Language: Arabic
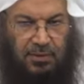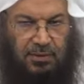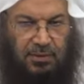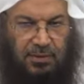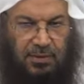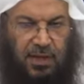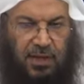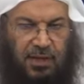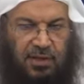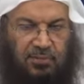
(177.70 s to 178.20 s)

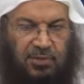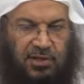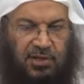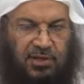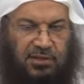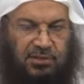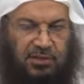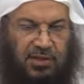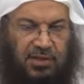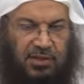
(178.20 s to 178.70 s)
يعني من
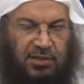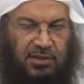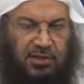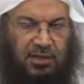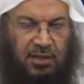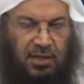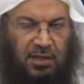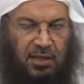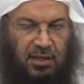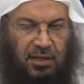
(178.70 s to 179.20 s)
يتقي
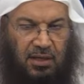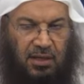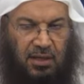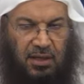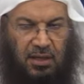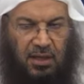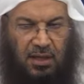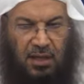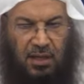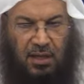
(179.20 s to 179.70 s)

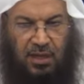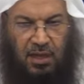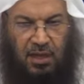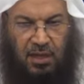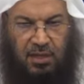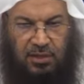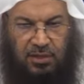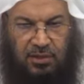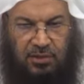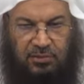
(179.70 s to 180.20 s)

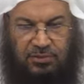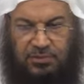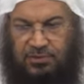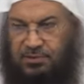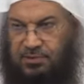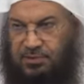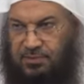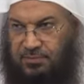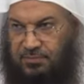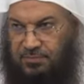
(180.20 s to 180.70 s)

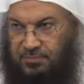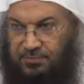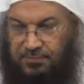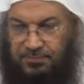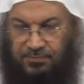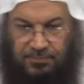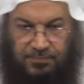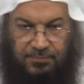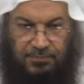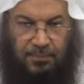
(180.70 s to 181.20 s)
الحرص
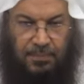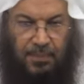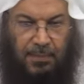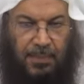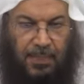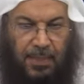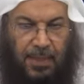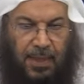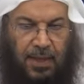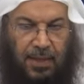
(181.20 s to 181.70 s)

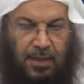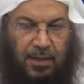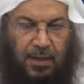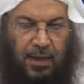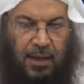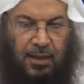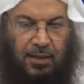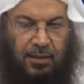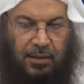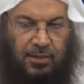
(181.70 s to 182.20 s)

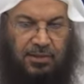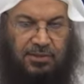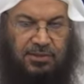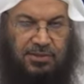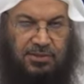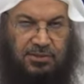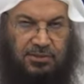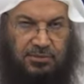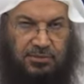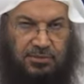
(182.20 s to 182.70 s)

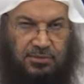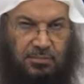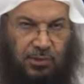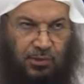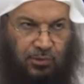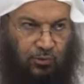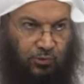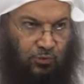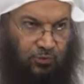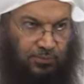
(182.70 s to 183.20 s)
الحرص
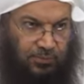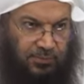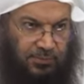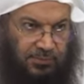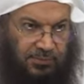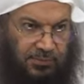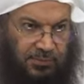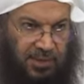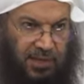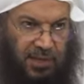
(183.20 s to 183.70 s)
مطلوب
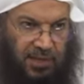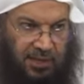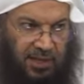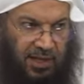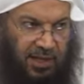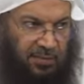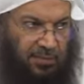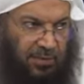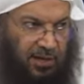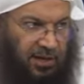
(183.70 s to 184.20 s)
لكن
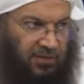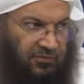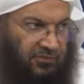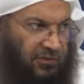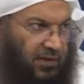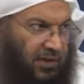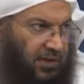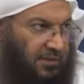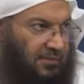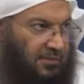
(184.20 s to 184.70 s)
على ما ينفع